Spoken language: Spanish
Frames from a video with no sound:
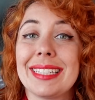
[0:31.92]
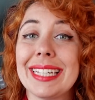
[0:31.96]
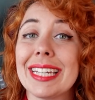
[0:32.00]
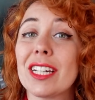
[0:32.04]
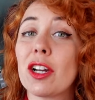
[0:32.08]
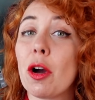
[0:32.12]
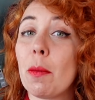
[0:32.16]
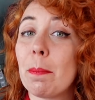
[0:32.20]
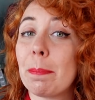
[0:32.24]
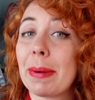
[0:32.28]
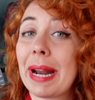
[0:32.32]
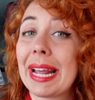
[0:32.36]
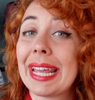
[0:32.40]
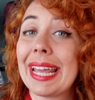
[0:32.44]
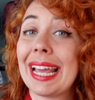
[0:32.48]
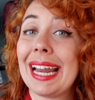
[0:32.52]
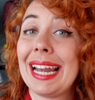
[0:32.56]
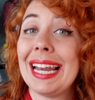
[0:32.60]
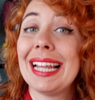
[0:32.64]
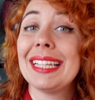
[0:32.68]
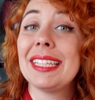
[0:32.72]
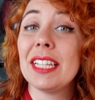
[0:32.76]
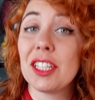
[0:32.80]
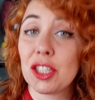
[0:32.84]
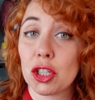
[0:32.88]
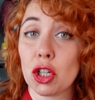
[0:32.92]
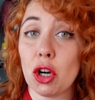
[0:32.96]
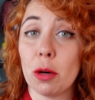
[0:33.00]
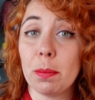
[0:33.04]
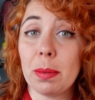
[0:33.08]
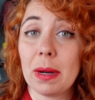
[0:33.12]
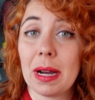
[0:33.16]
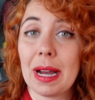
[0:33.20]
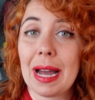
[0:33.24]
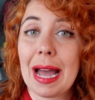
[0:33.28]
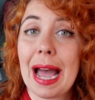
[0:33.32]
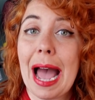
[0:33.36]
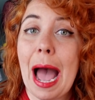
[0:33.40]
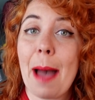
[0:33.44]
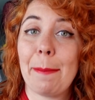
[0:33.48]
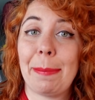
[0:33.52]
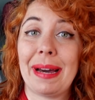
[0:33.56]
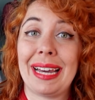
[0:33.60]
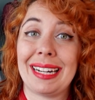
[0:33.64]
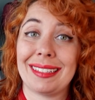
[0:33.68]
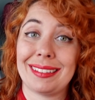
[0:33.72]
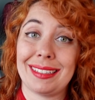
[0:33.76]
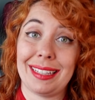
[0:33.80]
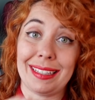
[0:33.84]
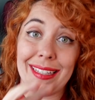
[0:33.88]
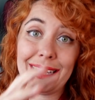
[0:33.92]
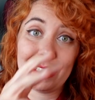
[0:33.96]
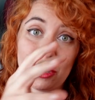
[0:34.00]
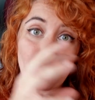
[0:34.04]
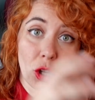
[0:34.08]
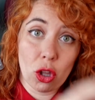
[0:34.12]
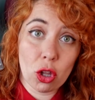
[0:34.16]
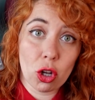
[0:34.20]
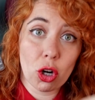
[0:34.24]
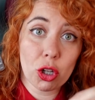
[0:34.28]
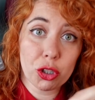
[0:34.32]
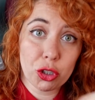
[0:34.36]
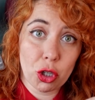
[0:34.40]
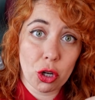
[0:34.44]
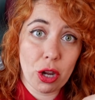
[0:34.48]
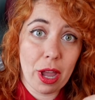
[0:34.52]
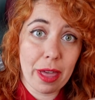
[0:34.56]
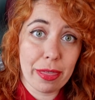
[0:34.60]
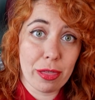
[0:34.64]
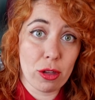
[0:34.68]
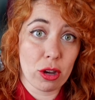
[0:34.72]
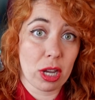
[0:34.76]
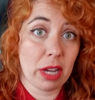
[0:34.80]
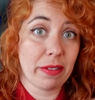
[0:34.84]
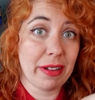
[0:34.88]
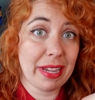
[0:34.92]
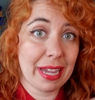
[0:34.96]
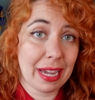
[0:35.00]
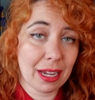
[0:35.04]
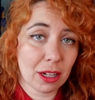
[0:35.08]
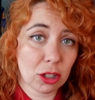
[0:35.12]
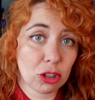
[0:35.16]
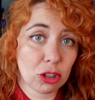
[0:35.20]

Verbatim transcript: Si compráis en Leti Shop, aparte de todos los chollazos que vais a